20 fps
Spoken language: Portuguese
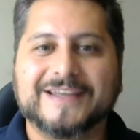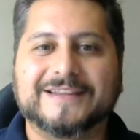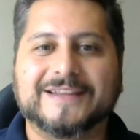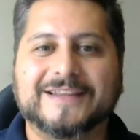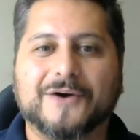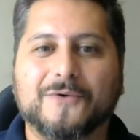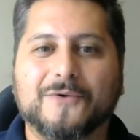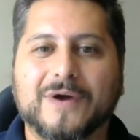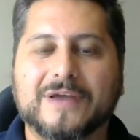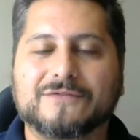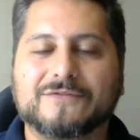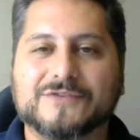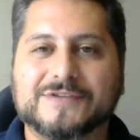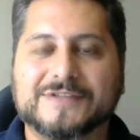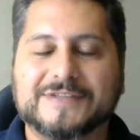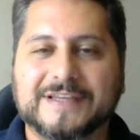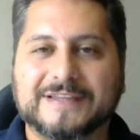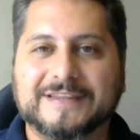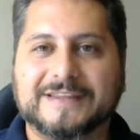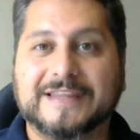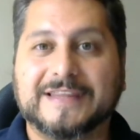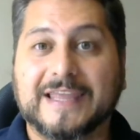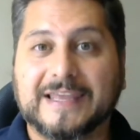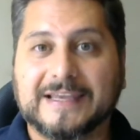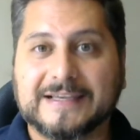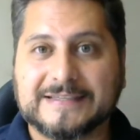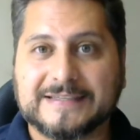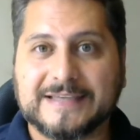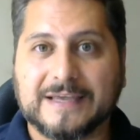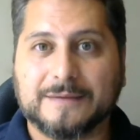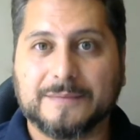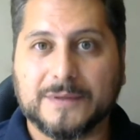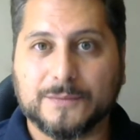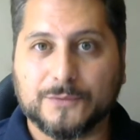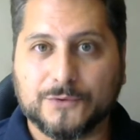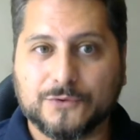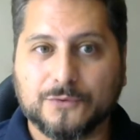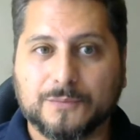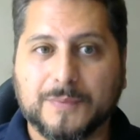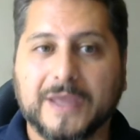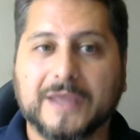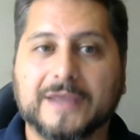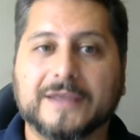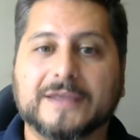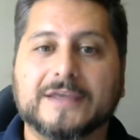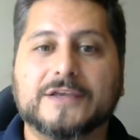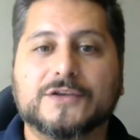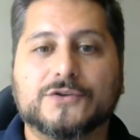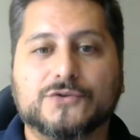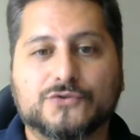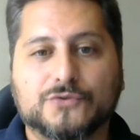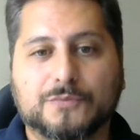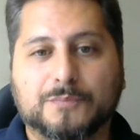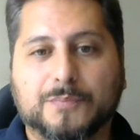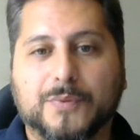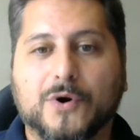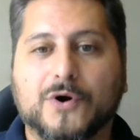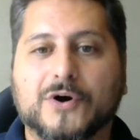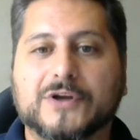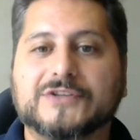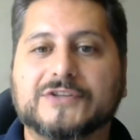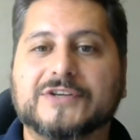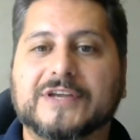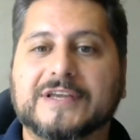Então aí você tem que saber muito bem suporte,